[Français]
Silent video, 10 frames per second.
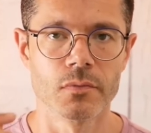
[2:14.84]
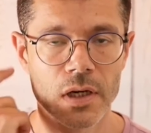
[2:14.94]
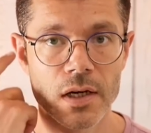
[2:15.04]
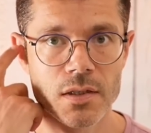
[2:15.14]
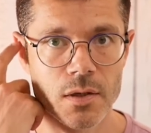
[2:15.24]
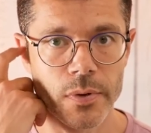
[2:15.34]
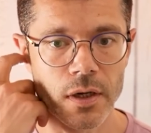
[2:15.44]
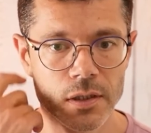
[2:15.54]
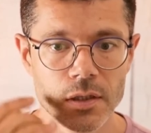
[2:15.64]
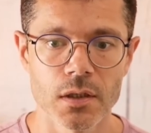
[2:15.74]
la laisser
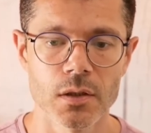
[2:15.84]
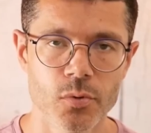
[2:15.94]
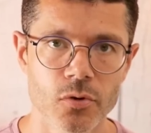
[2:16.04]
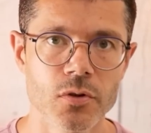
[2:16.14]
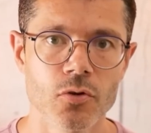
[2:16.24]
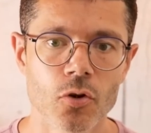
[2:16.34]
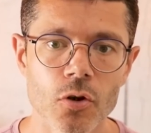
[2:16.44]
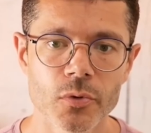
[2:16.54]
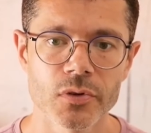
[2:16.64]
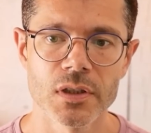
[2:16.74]
parler et puis ensuite de
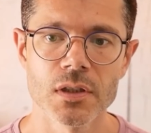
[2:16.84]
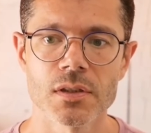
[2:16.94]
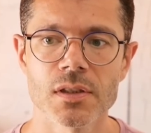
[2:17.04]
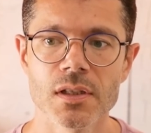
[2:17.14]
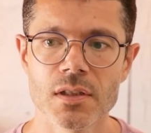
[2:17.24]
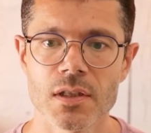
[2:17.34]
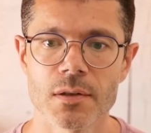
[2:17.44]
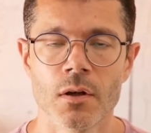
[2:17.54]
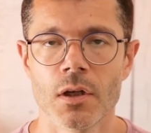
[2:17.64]
commenter ce qu'elle disait.